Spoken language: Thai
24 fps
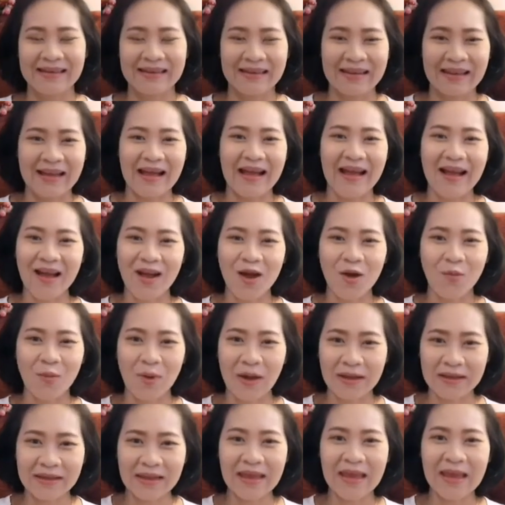นะคะไห
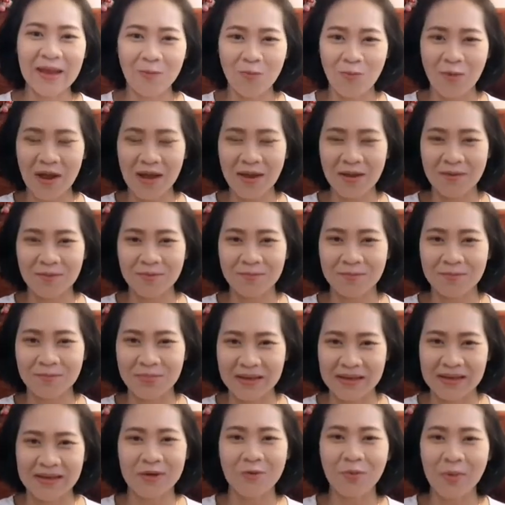ว้เทพไหว้
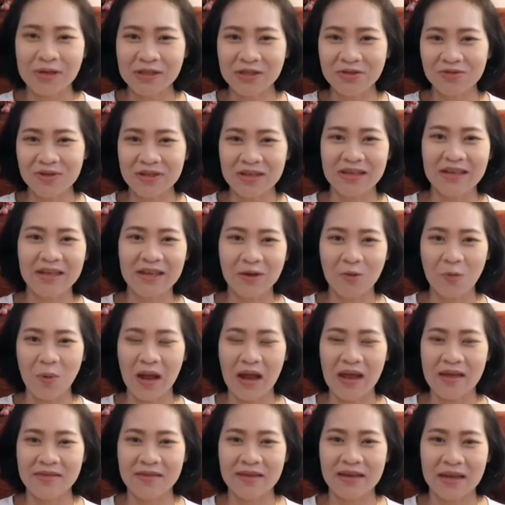ผีไหว้เจ้าที่ไหว้
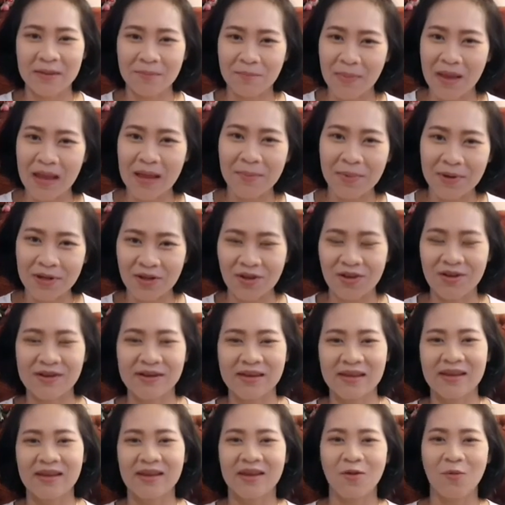เสด็จแม่พระธร
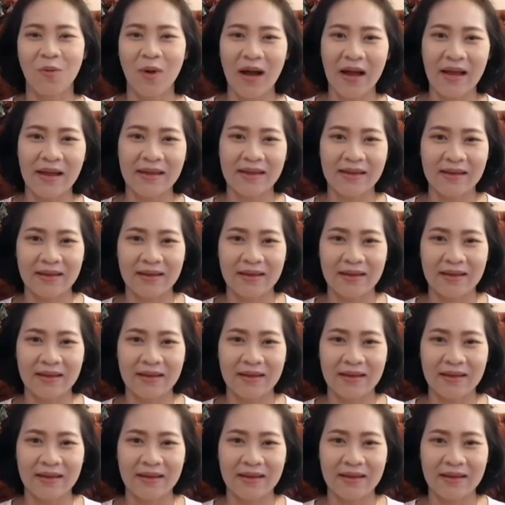ณีไหว้